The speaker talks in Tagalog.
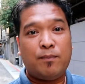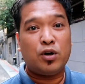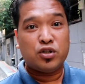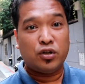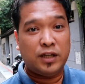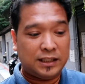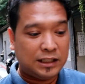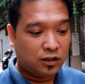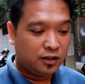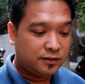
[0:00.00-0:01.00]

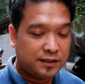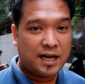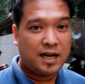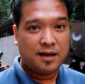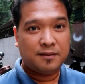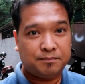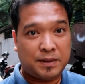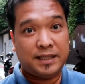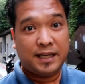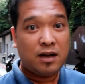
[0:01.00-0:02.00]
opportunity doon na
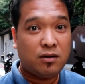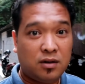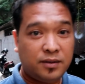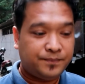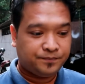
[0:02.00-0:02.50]
pwede ako